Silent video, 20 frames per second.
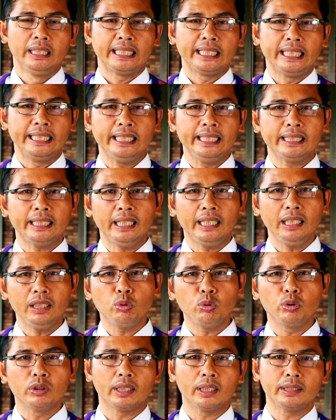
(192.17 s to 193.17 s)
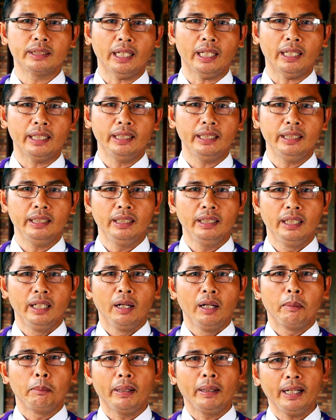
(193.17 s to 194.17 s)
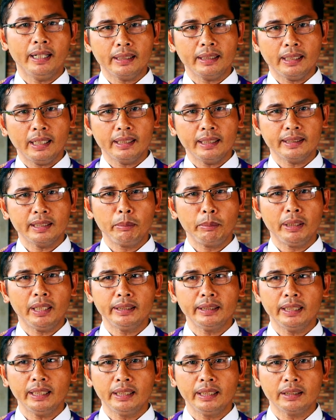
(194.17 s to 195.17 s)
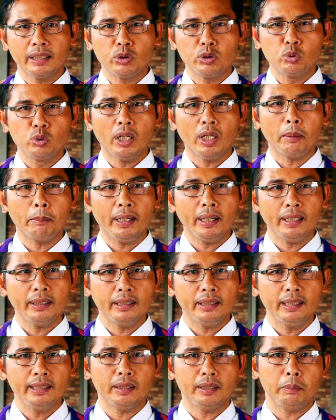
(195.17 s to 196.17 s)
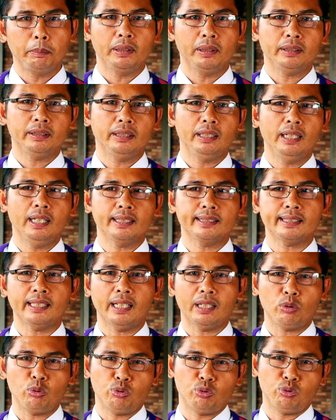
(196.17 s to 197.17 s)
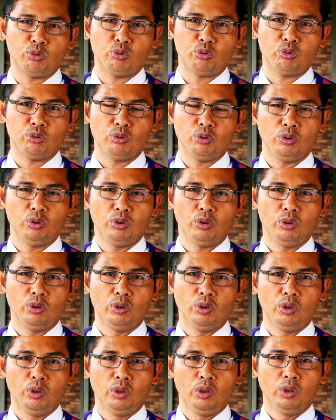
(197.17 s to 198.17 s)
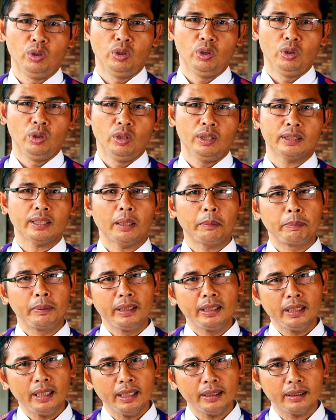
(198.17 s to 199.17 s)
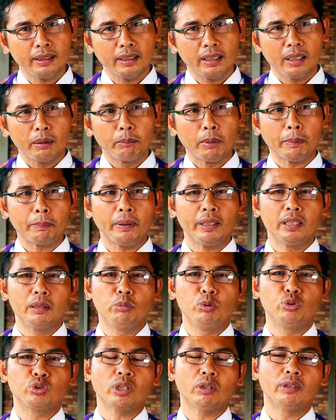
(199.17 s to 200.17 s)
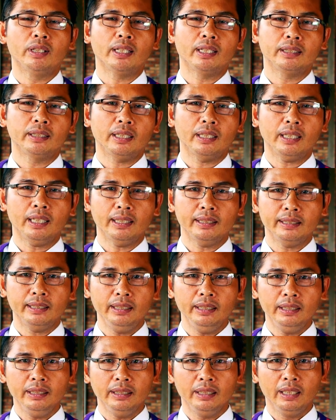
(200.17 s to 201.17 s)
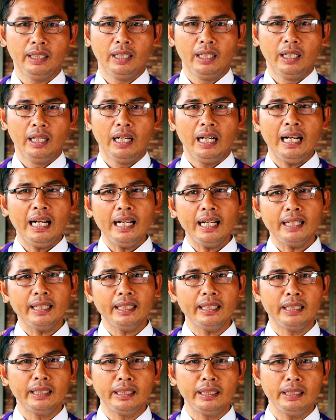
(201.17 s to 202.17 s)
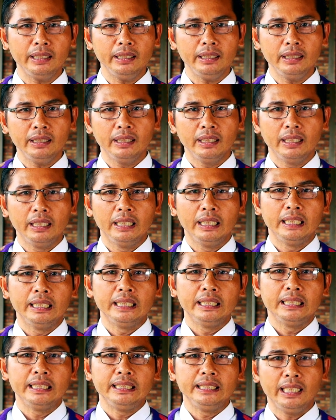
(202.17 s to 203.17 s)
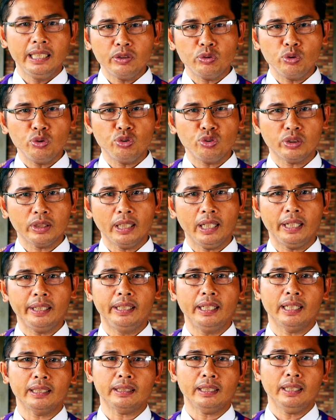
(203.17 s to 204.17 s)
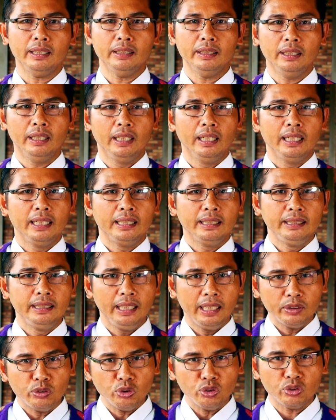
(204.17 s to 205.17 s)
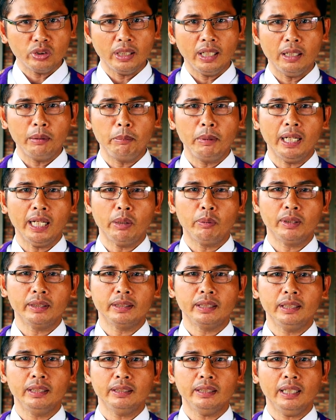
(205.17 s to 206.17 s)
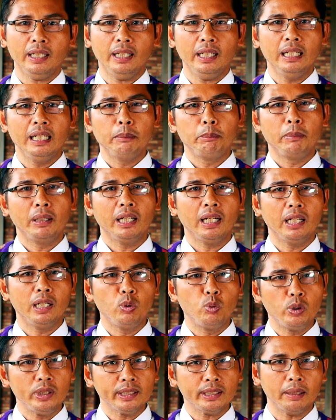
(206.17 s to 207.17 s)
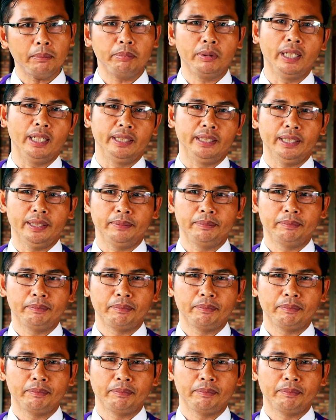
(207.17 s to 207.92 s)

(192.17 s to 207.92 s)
Ketika itu terjadi, maka sebenarnya kita juga mati seperti Lazarus. Tapi ingat, Bapak, Ibu, saudara terkasih, hari ini Yesus telah datang, Yesus telah melawat kita melalui sabdanya.